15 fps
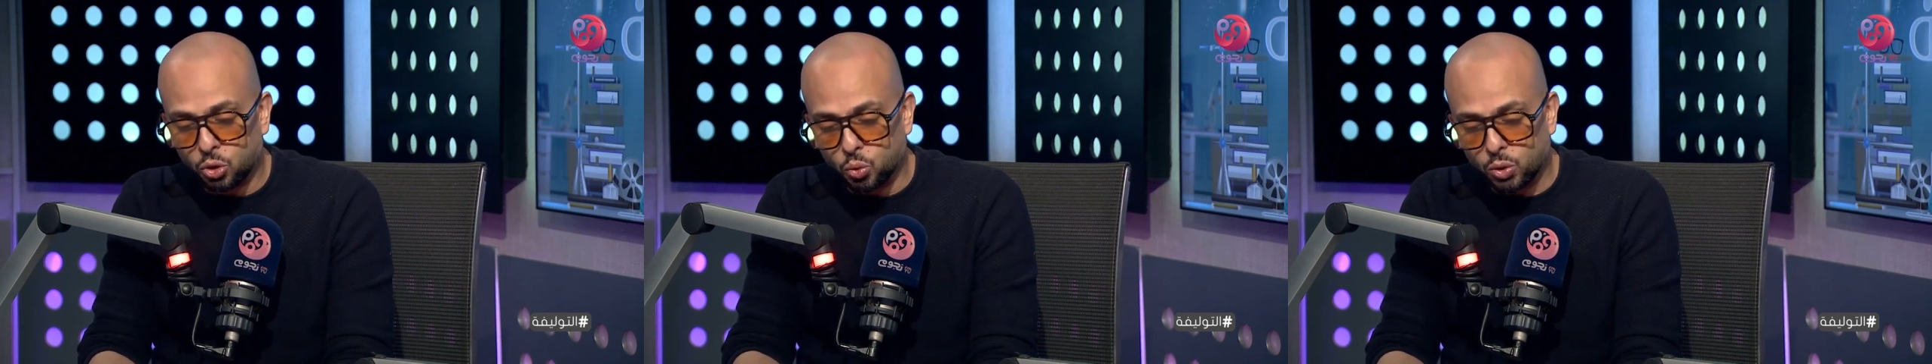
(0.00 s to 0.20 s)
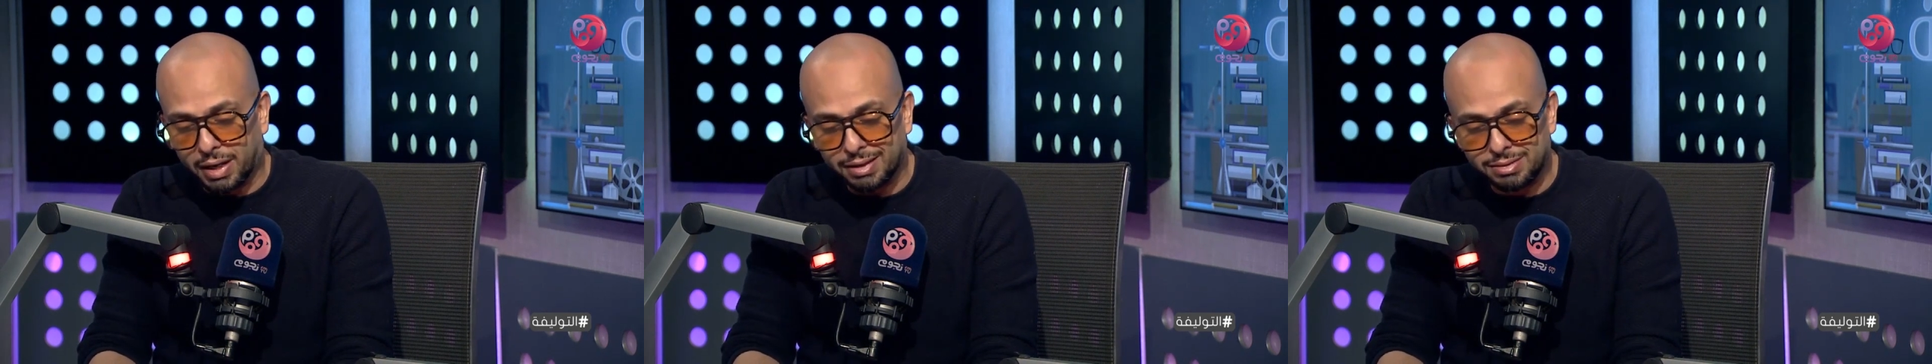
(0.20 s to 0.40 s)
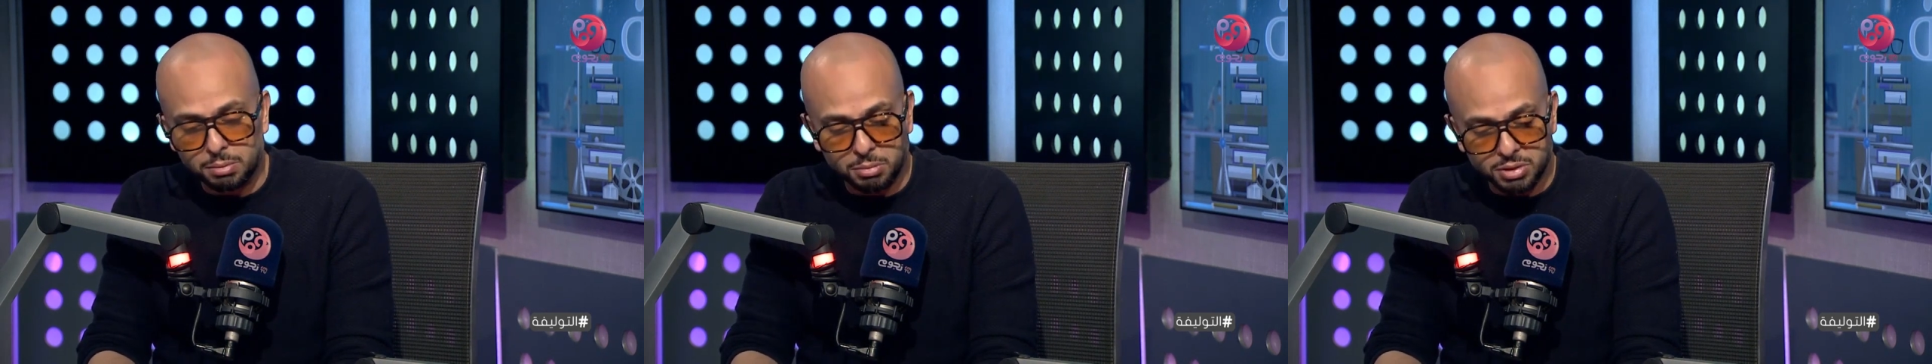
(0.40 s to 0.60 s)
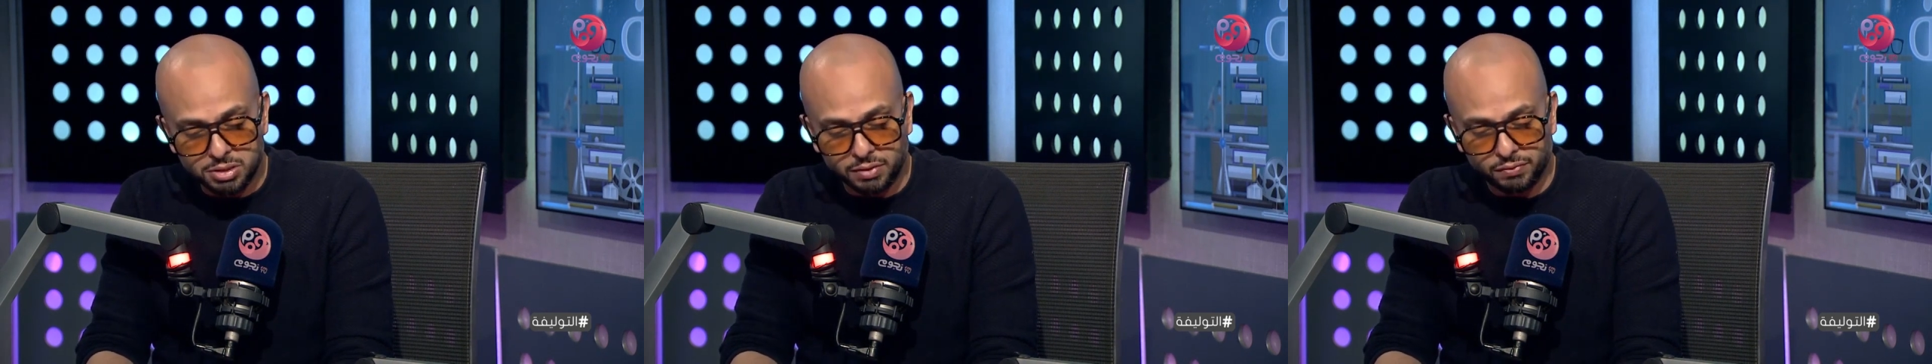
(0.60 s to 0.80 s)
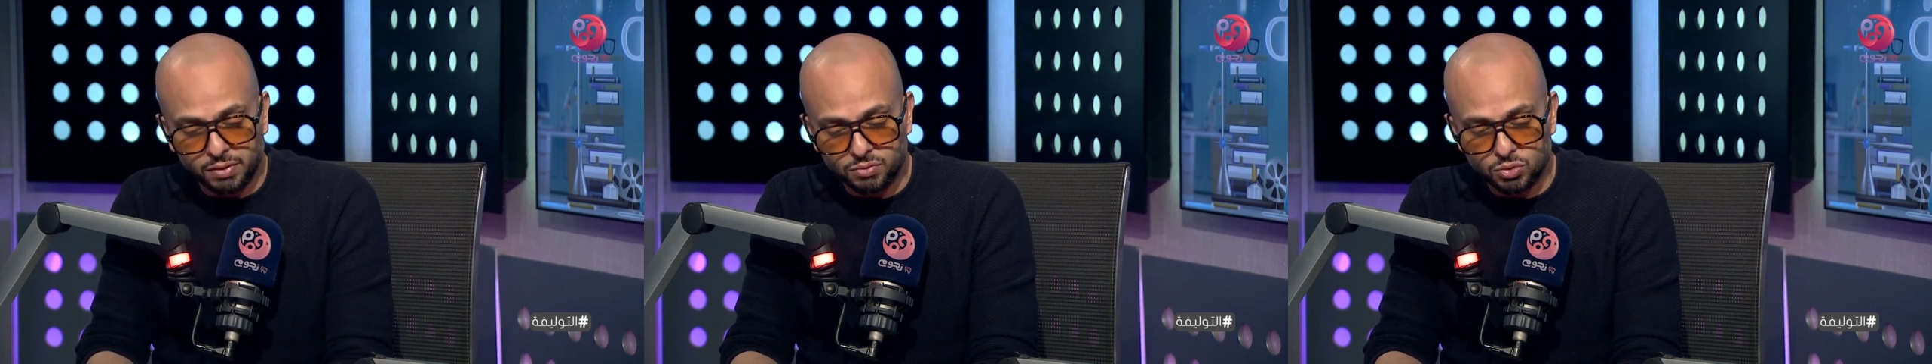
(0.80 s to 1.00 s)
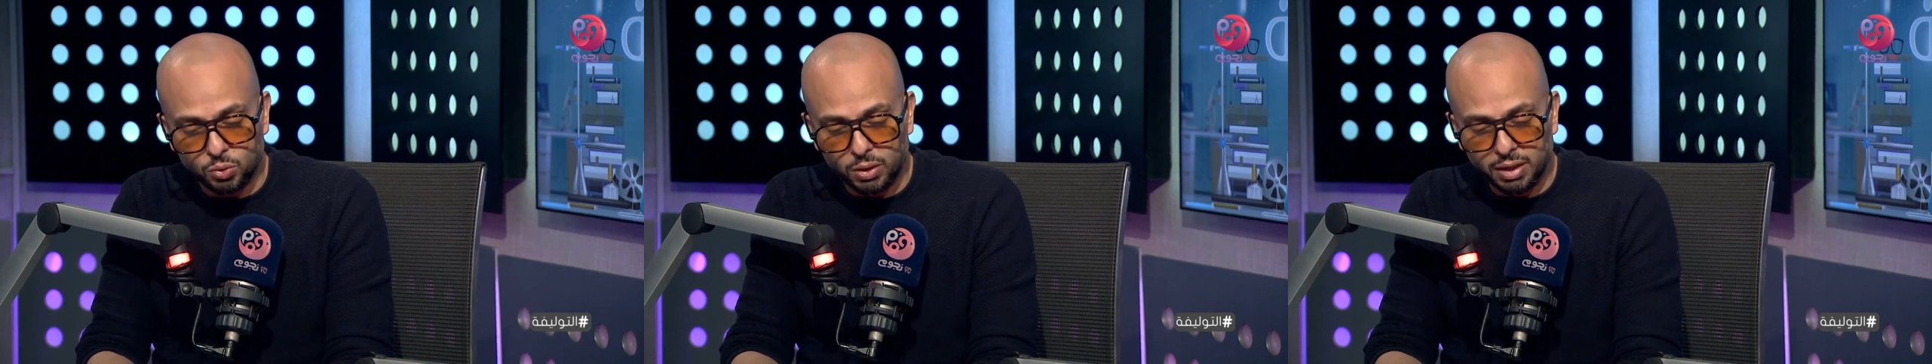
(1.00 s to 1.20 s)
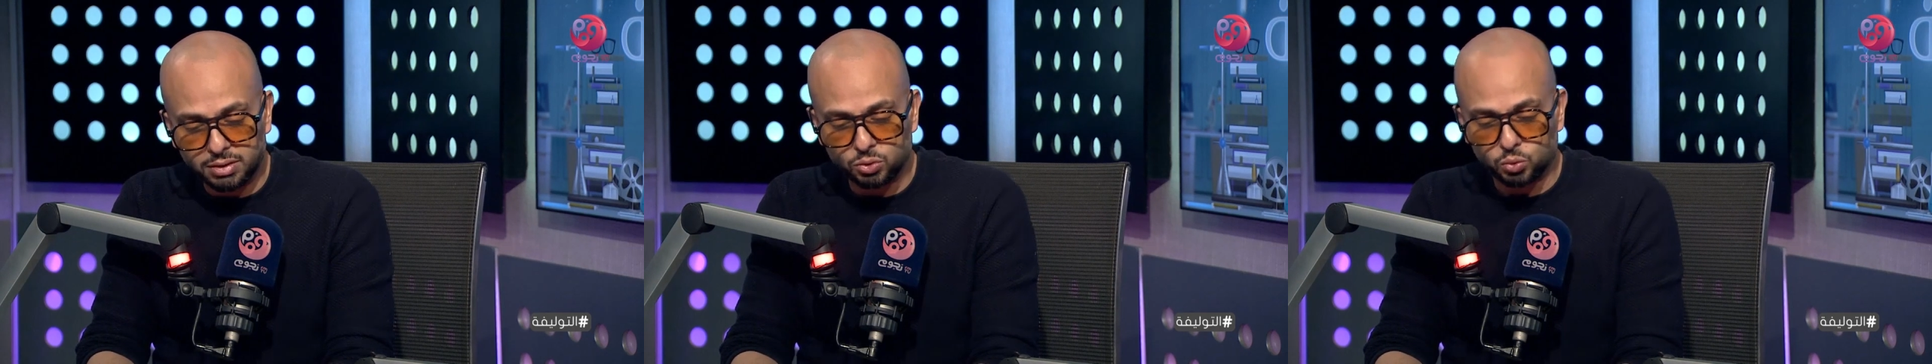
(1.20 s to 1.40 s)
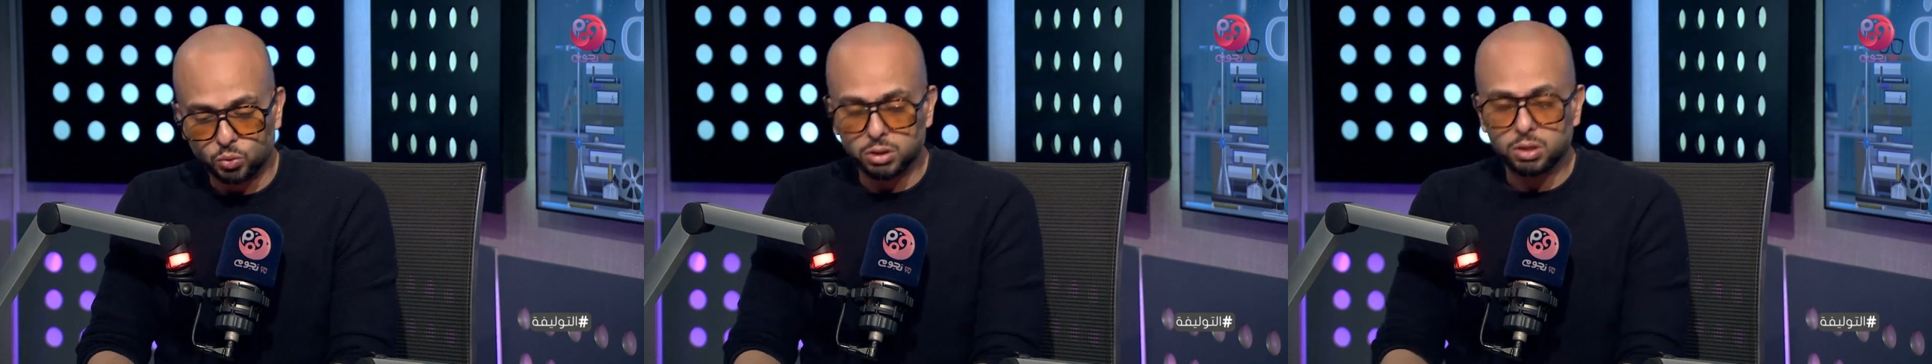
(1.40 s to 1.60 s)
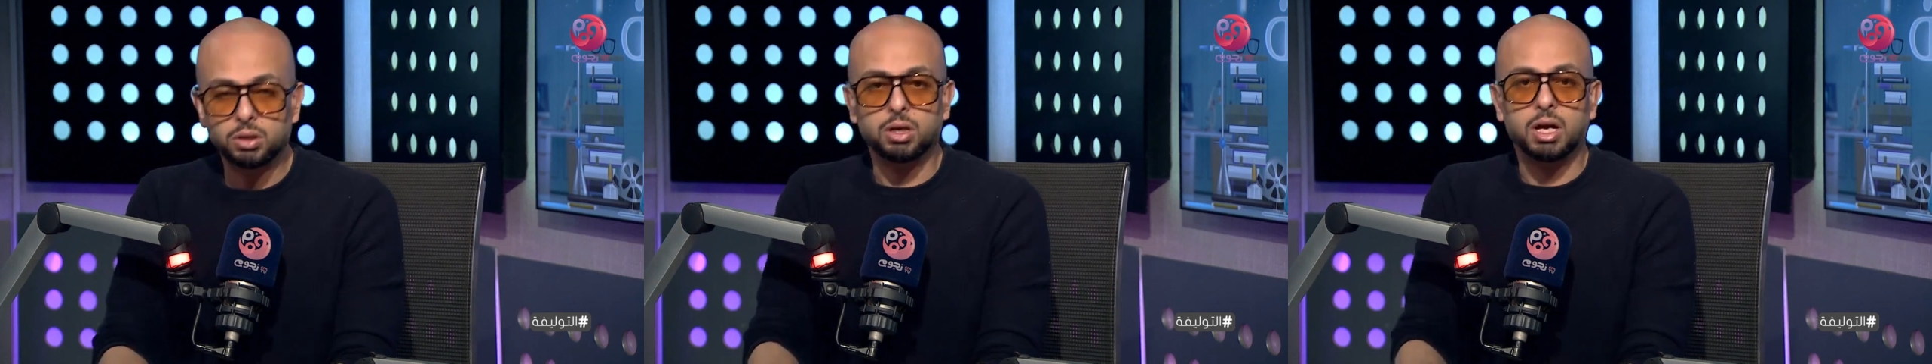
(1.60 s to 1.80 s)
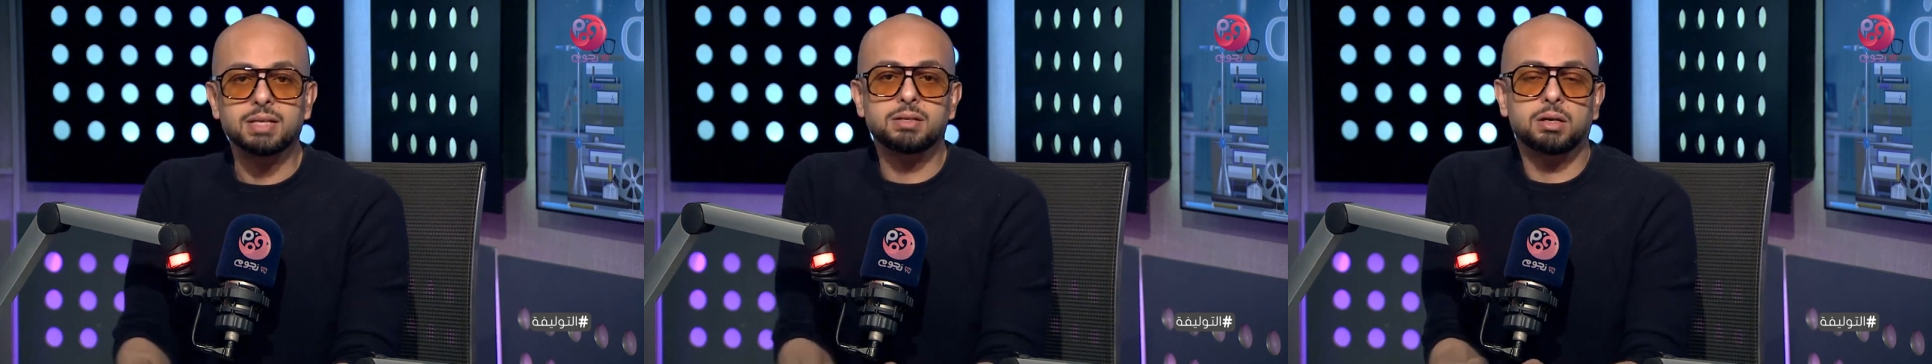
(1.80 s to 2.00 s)
وكاتب مصري في نفس الوقت
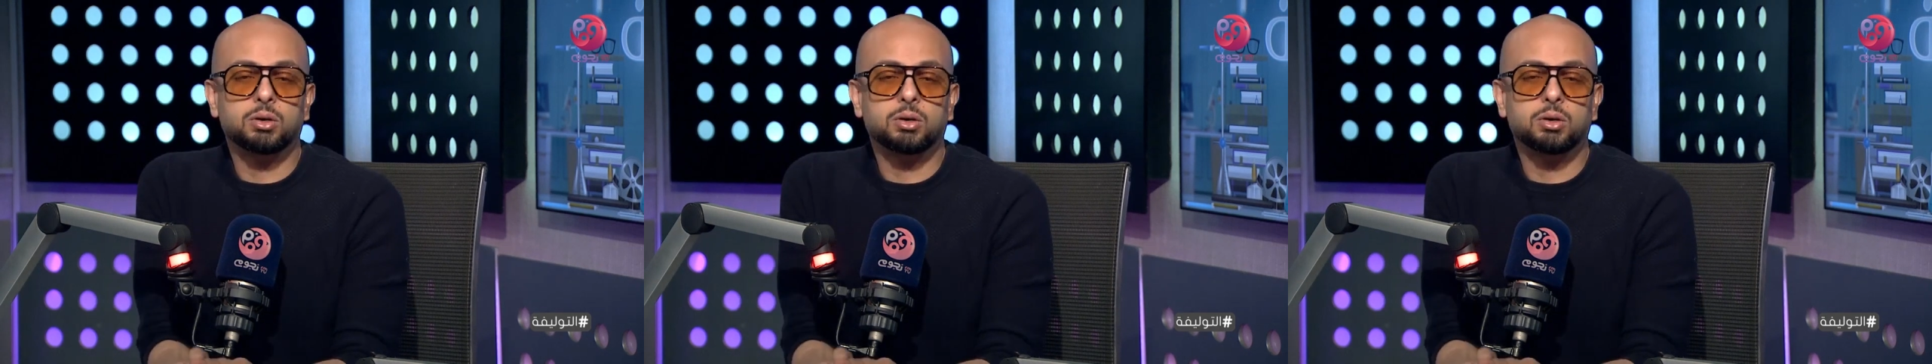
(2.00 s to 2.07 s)
وهذا